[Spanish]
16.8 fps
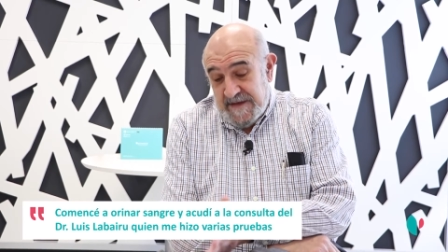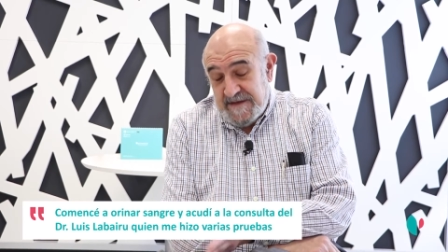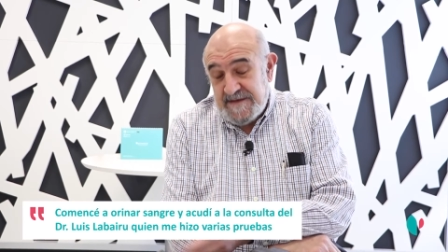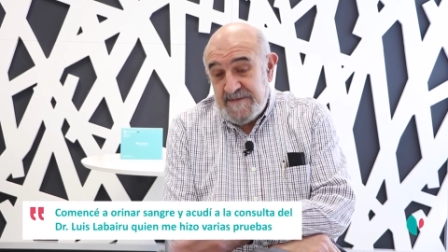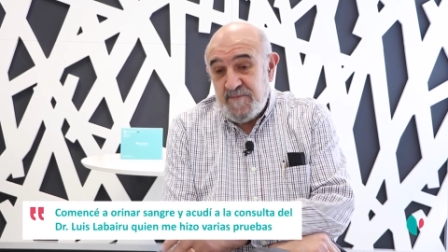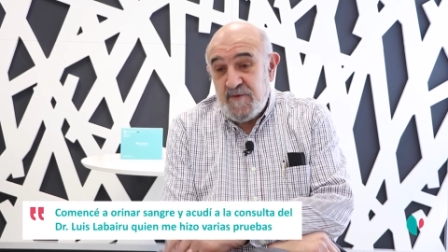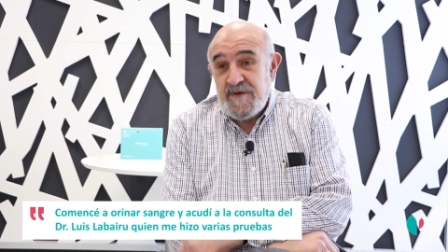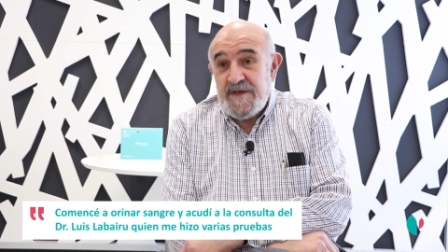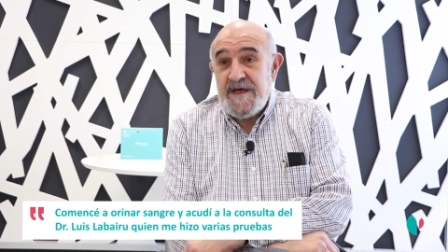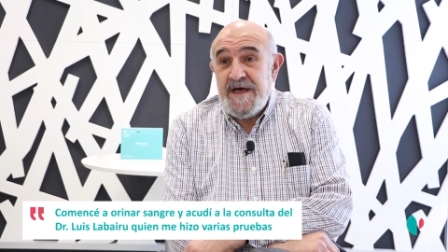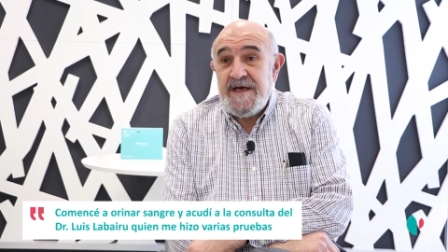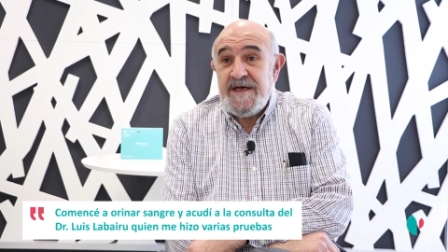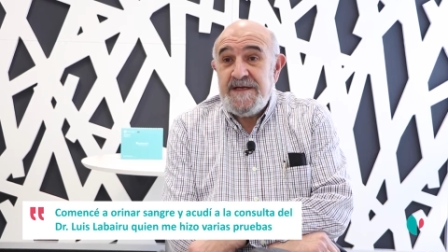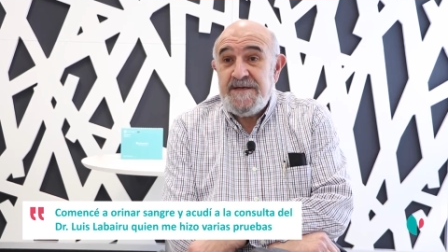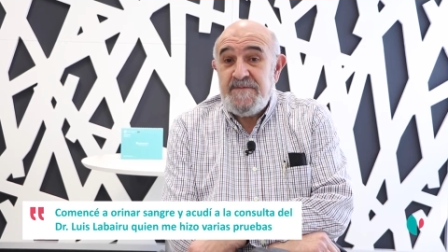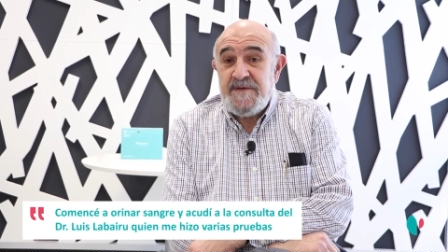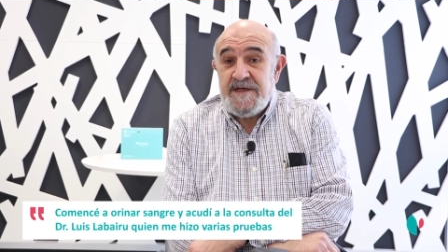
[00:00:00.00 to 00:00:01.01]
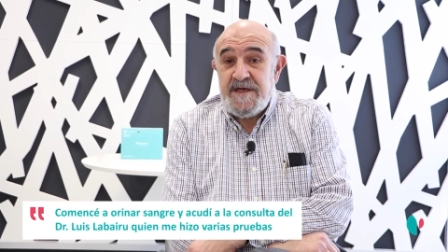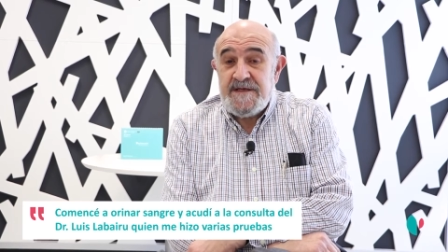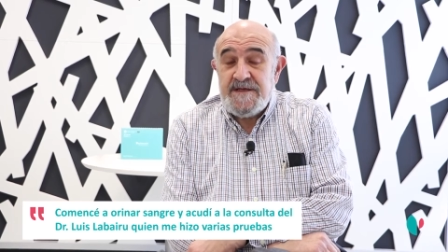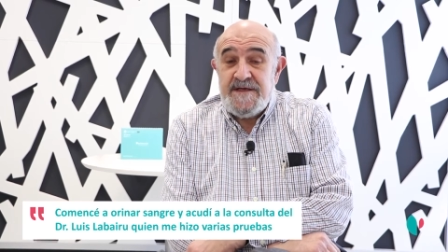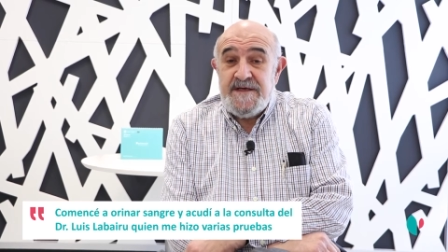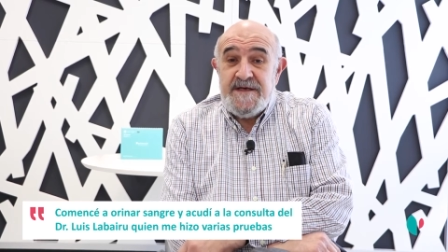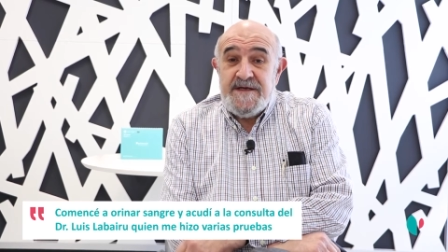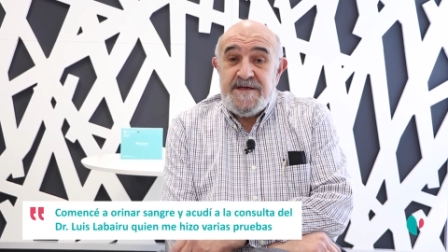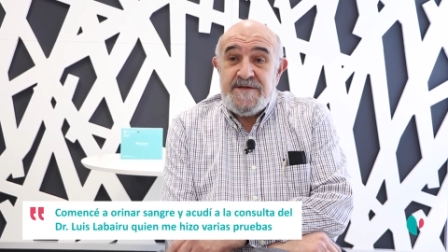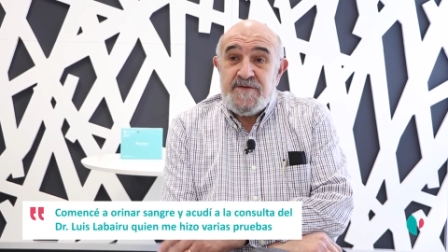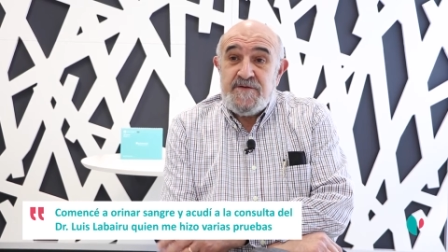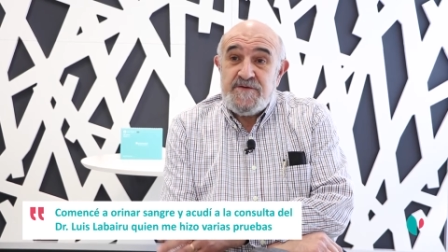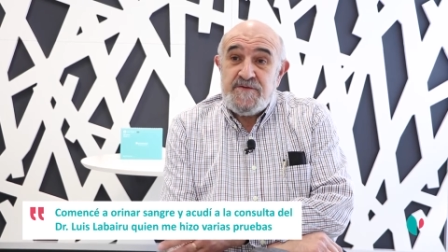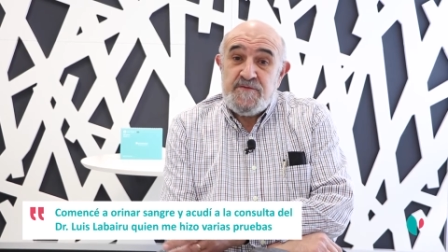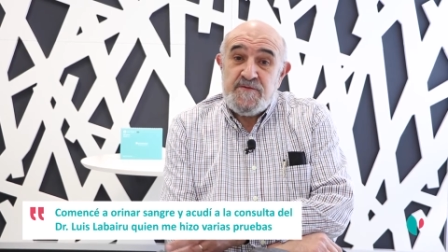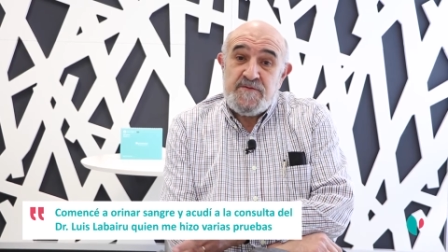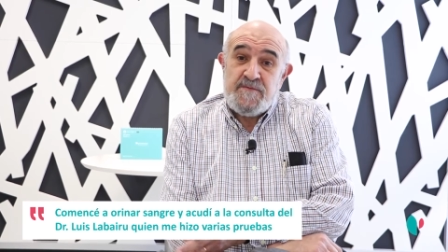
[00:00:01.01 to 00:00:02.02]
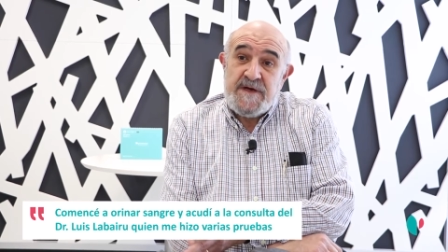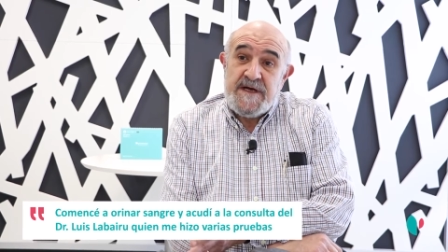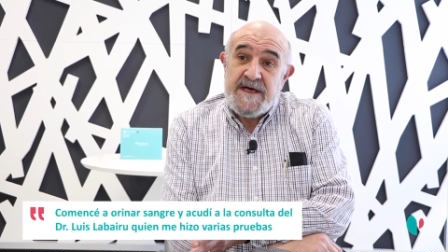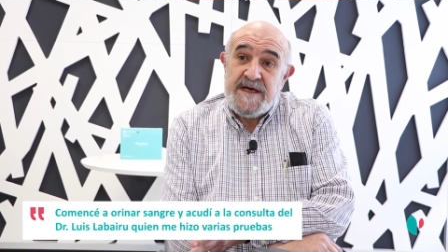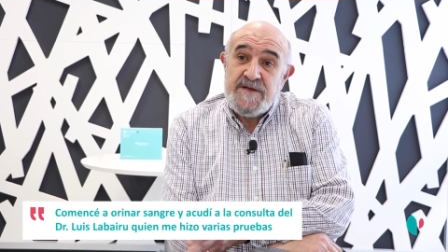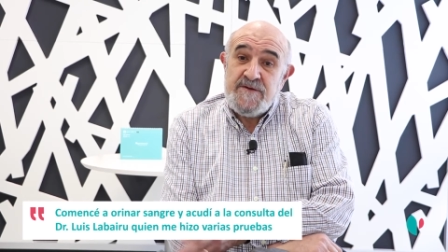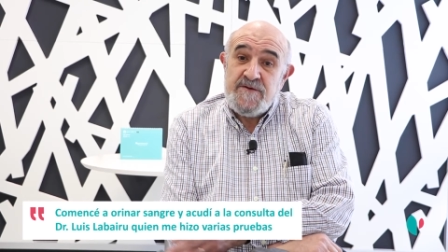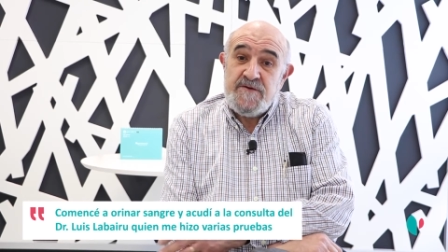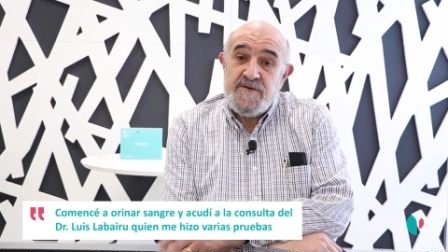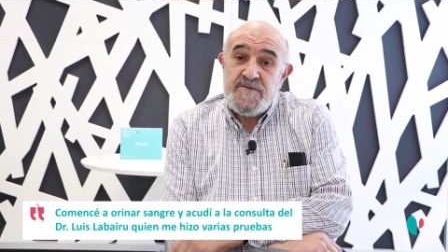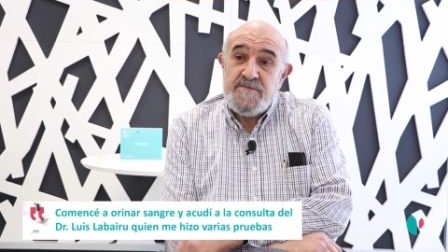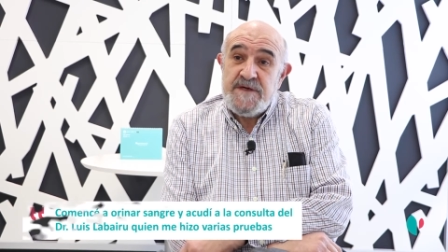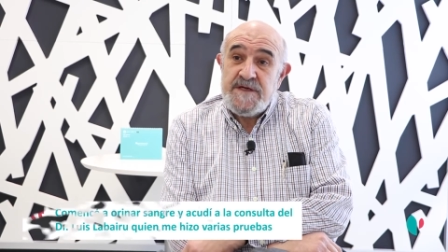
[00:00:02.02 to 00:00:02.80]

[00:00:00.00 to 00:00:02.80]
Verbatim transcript: se podía eliminar. Entonces estuvimos barajando